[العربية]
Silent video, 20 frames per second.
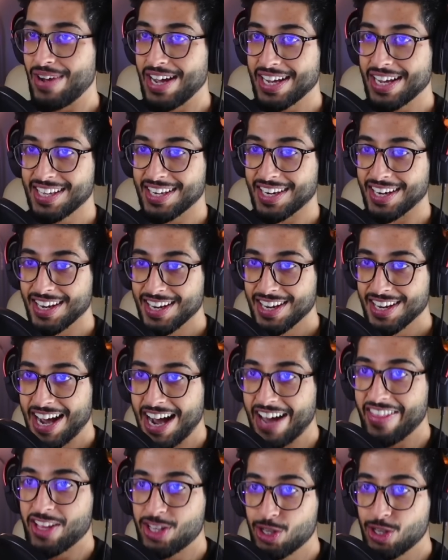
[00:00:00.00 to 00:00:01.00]
الاماكن
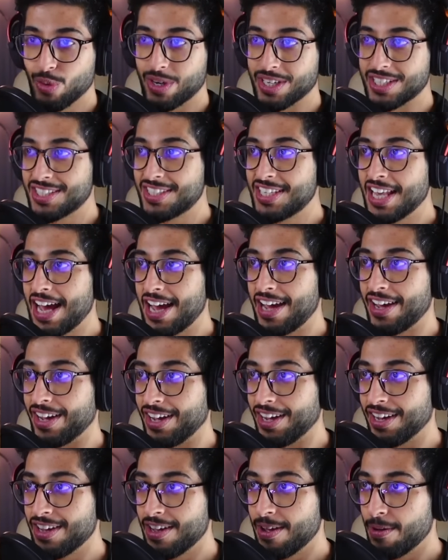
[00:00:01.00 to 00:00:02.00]
هذا تور
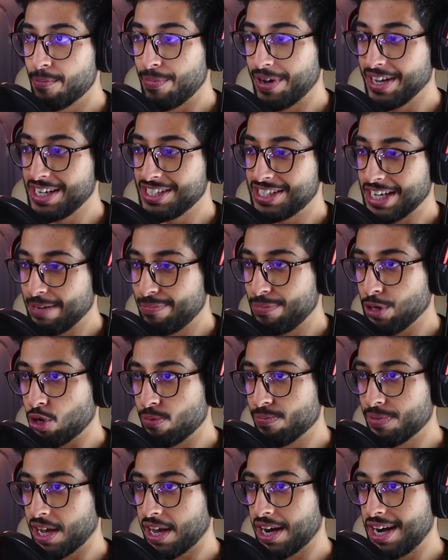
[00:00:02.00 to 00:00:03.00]
سائح مع اني جايب
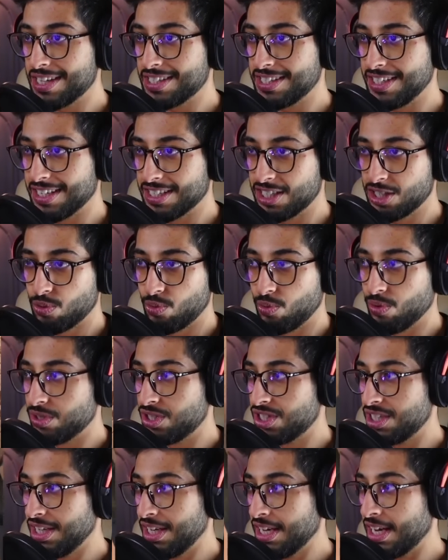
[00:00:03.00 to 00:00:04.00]
لكم كراسي
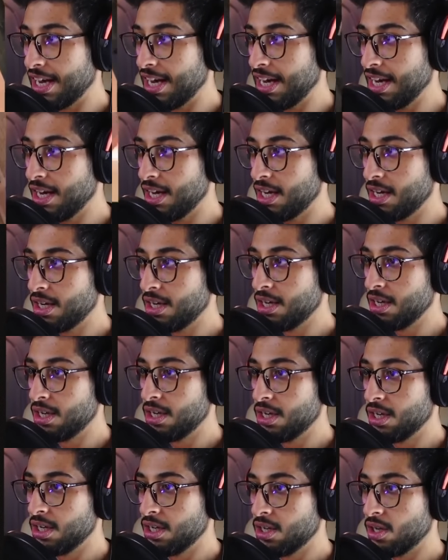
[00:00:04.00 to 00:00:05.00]
سياح
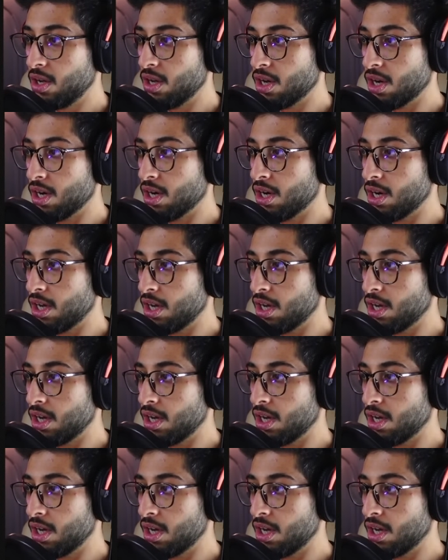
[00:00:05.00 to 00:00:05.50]
الله